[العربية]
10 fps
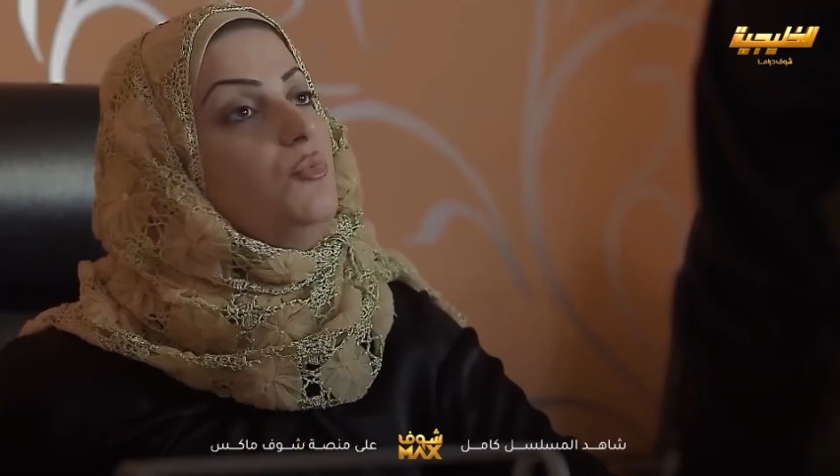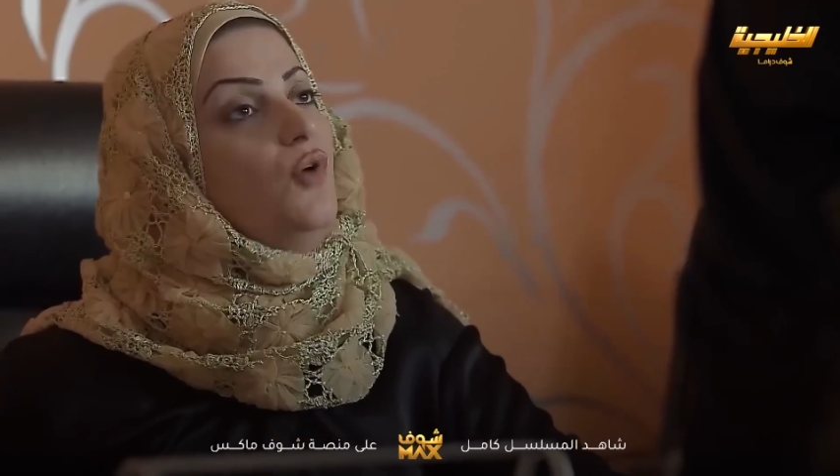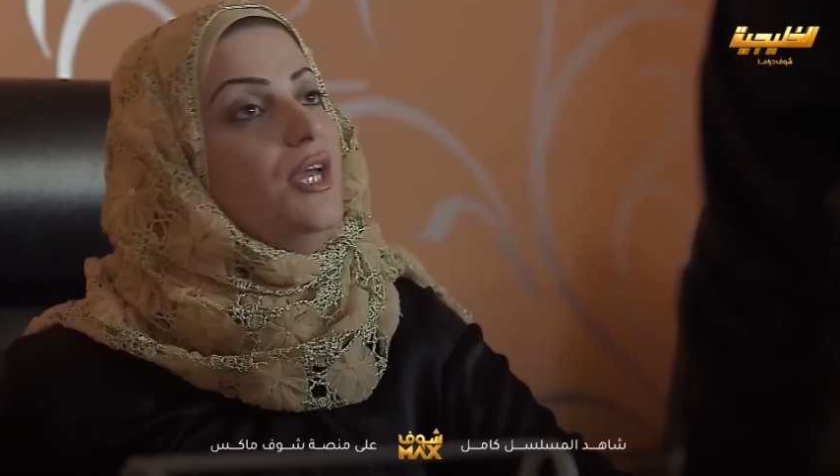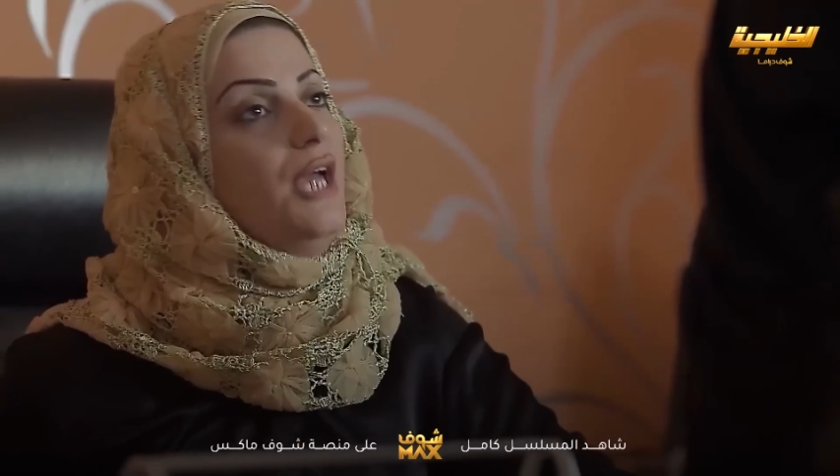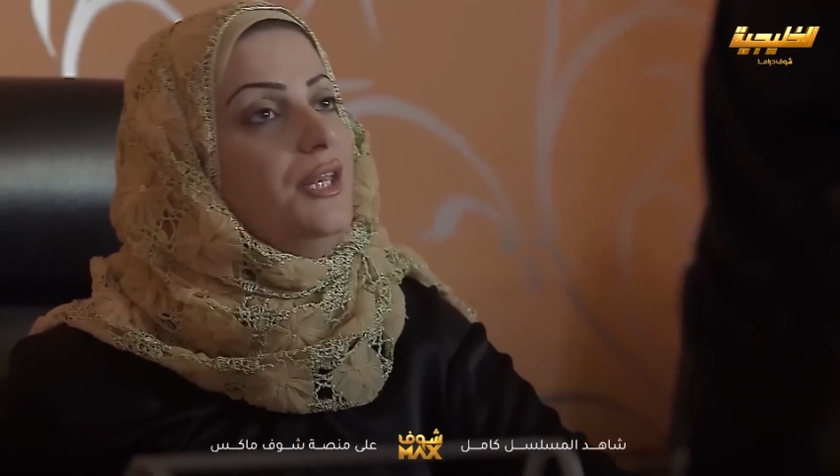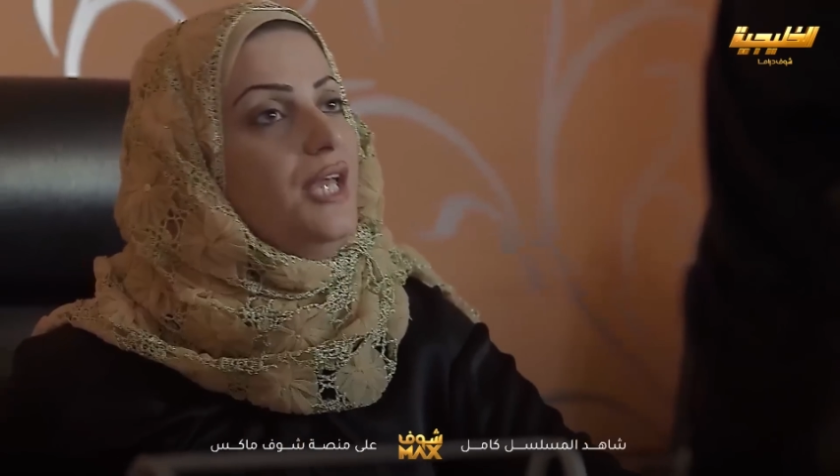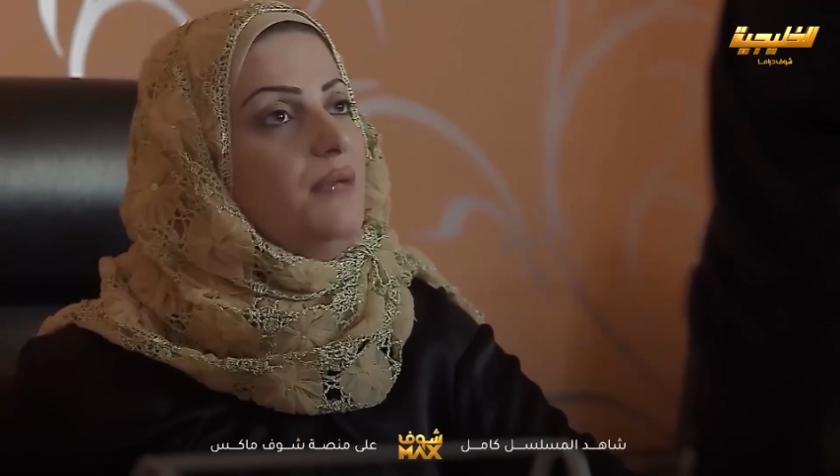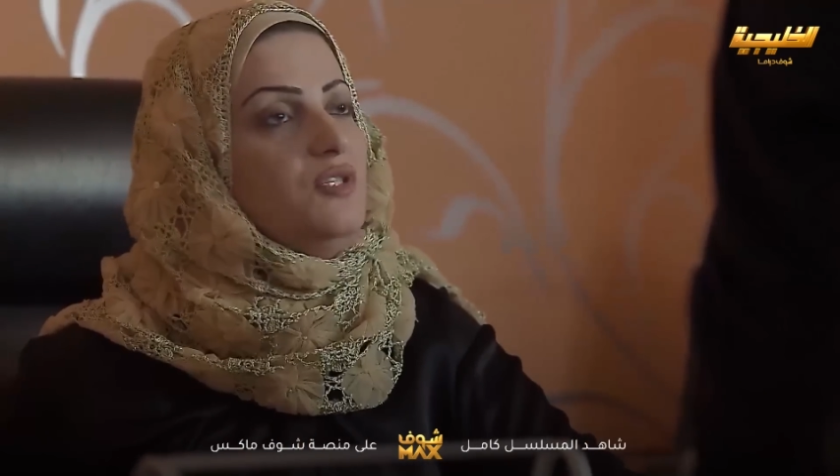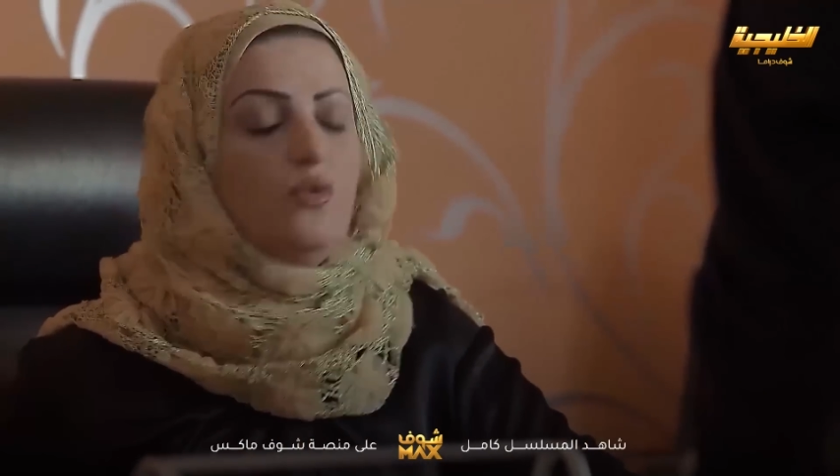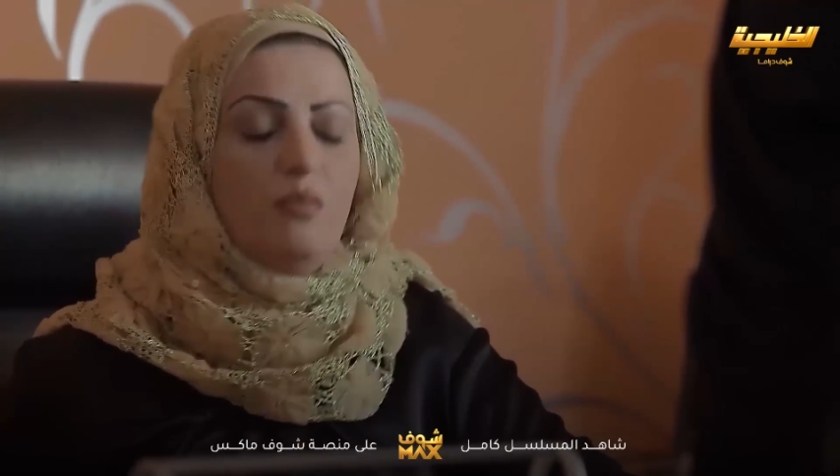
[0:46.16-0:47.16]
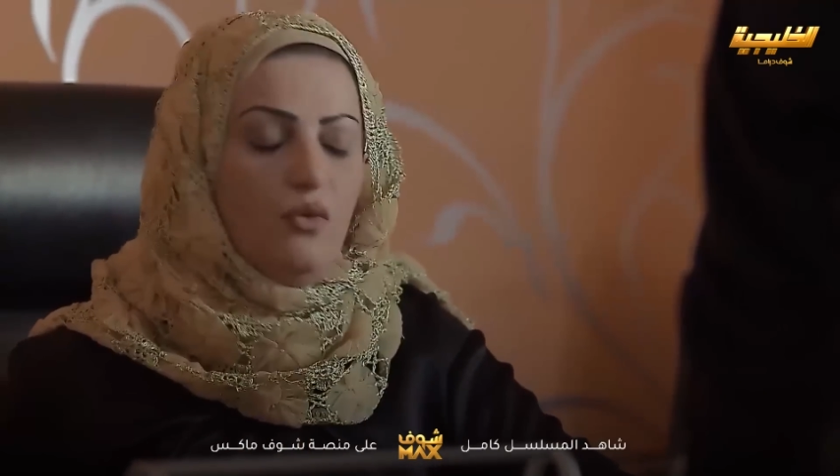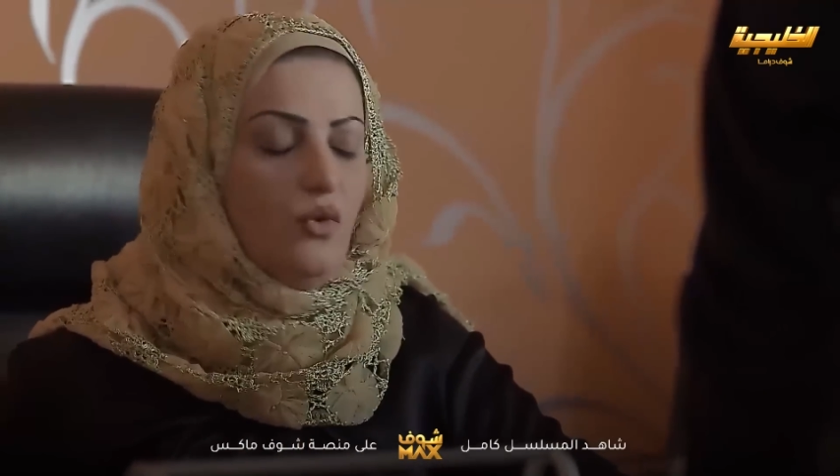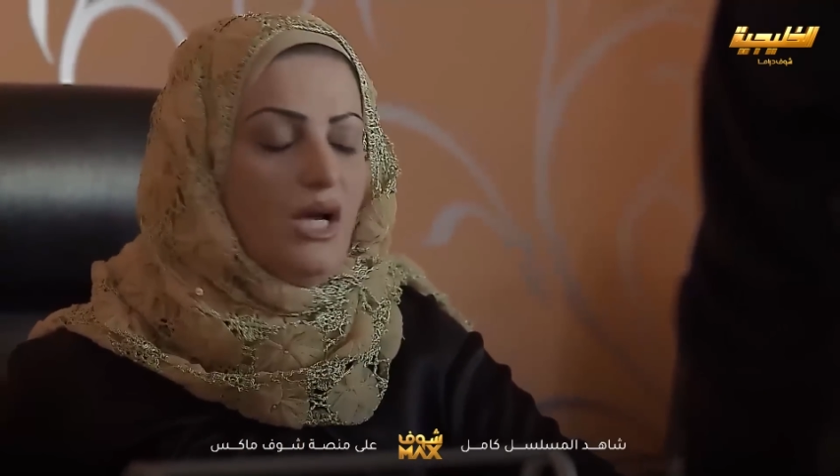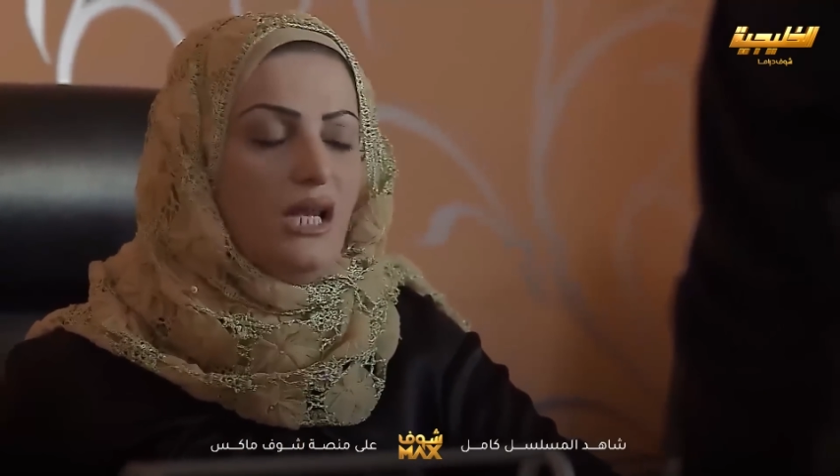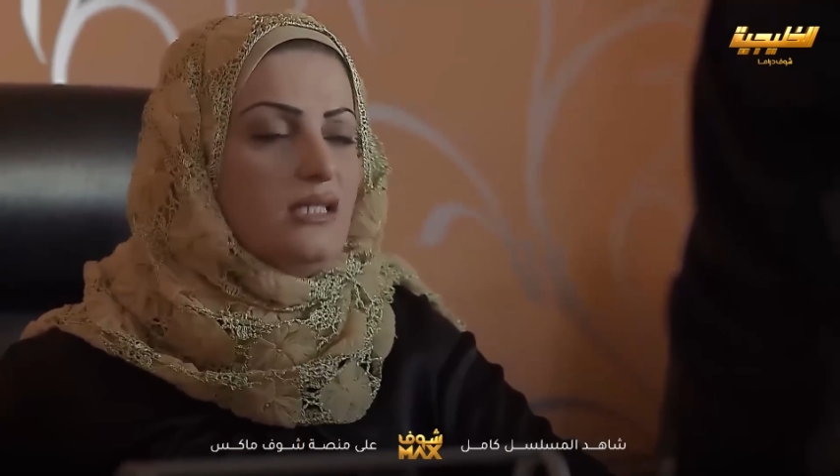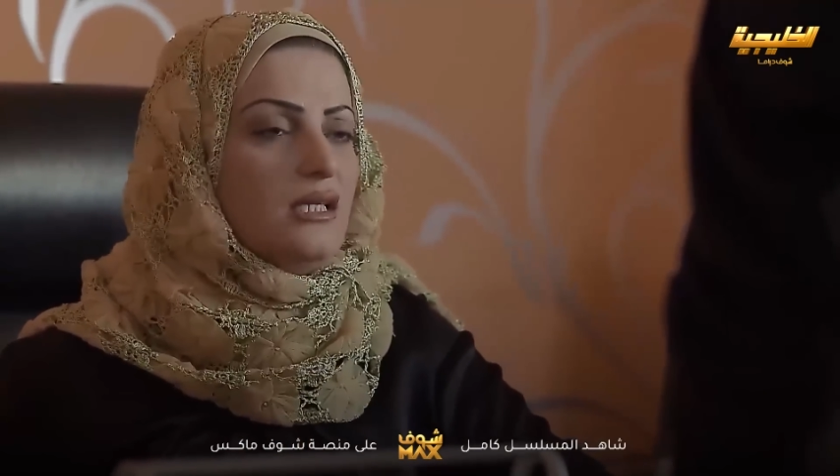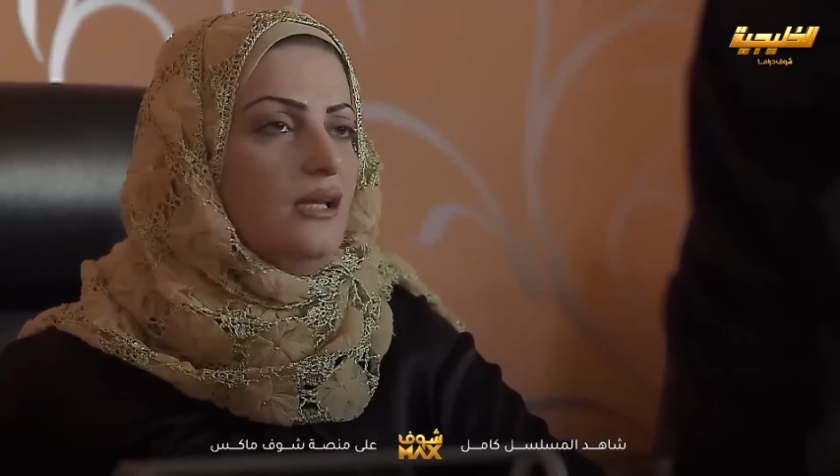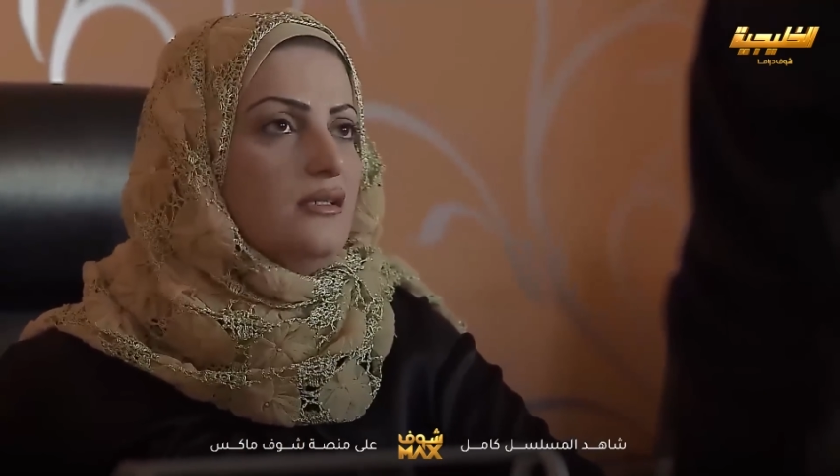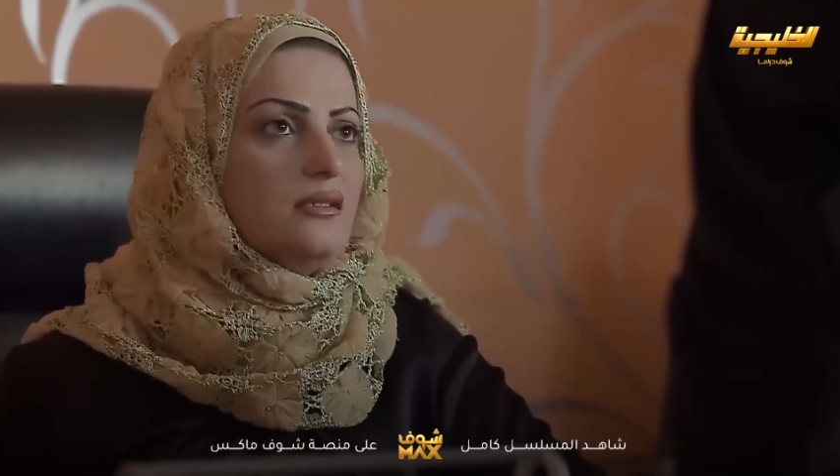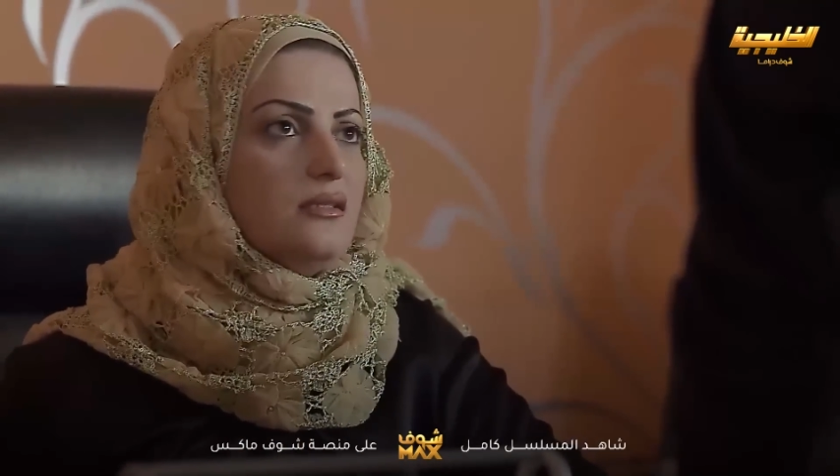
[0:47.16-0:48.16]
ابوها يانا امس والموضوع خلاص
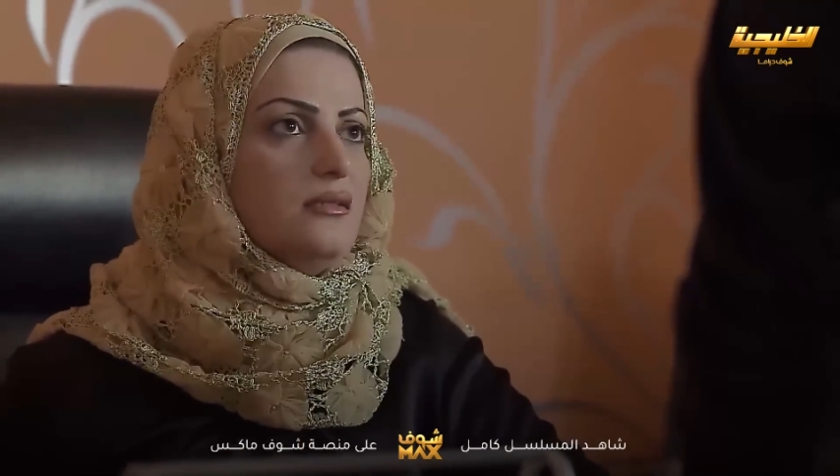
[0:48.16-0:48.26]
خلص.